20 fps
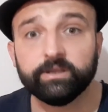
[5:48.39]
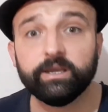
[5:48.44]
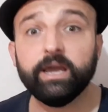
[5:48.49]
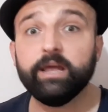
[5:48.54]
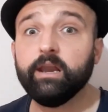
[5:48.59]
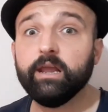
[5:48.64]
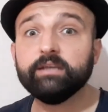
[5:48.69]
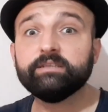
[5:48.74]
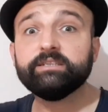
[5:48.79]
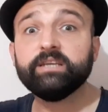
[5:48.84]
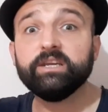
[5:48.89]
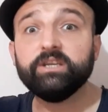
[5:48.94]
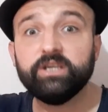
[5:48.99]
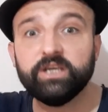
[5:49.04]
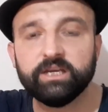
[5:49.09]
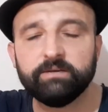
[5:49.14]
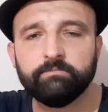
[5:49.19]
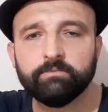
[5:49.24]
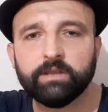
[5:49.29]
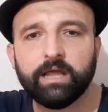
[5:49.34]
gerekse
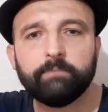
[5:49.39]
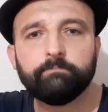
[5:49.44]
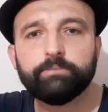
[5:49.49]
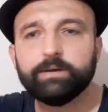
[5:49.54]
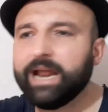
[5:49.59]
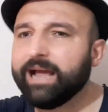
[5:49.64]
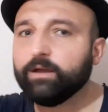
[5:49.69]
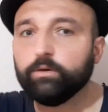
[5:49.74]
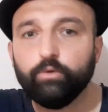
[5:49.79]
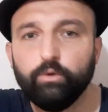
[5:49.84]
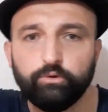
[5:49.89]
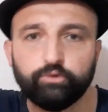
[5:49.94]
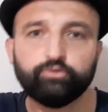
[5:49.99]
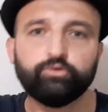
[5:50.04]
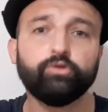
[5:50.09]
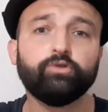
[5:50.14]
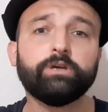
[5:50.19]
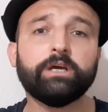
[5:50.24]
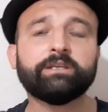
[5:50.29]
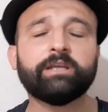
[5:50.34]
20 la bırak
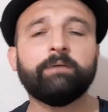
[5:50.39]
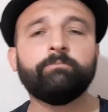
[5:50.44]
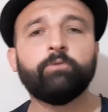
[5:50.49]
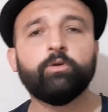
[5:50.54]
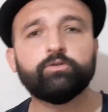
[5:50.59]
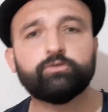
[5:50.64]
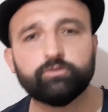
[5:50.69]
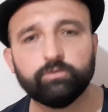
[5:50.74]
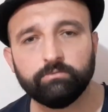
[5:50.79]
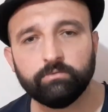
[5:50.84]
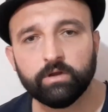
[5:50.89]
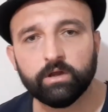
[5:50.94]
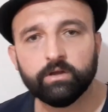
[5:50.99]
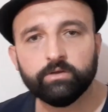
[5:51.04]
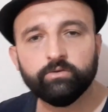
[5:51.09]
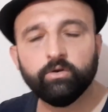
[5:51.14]
300 adam ölsün.